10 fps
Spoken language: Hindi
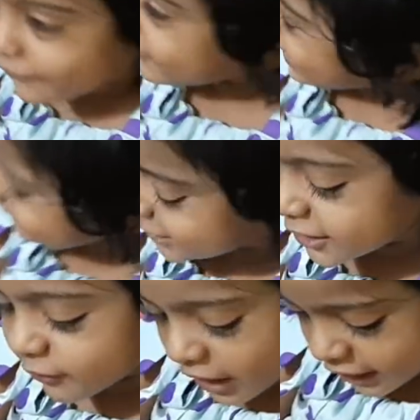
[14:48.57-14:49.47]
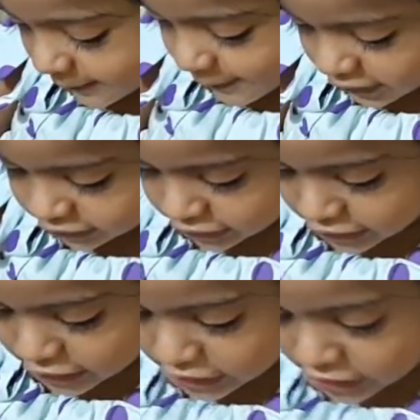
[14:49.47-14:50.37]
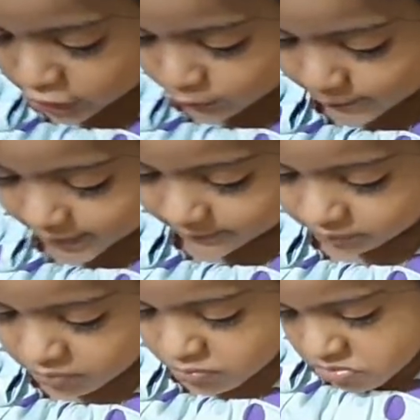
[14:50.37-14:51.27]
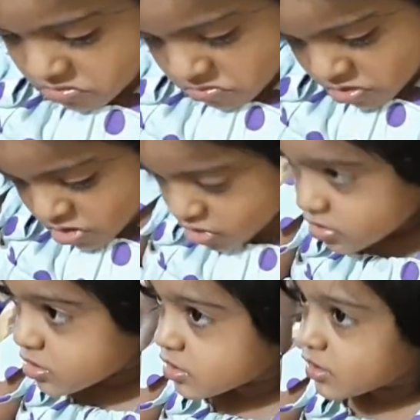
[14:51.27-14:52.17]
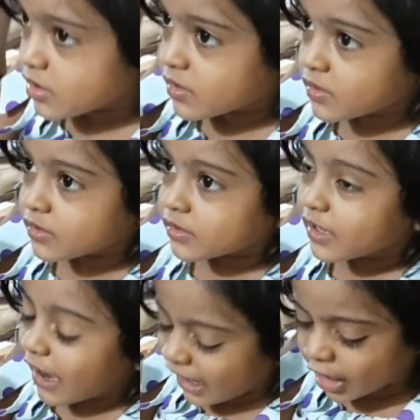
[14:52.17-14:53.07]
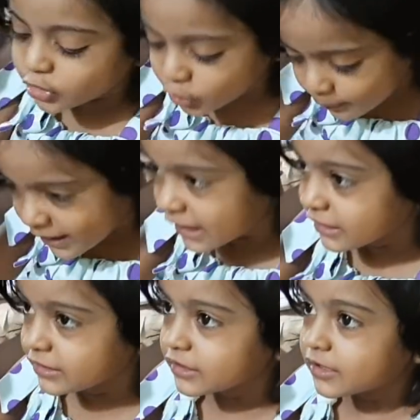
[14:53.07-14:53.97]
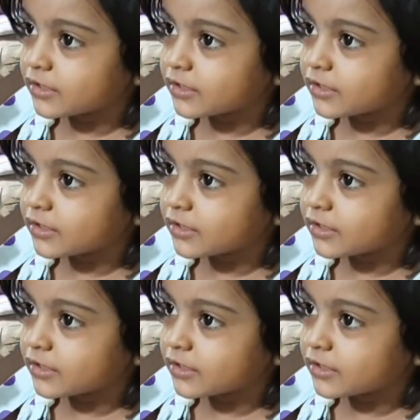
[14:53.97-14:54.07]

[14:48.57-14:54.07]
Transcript: वाइटी वाला पचन है ना तुम्हें क्या व्हाइट वाला हाँ तुम्हें ही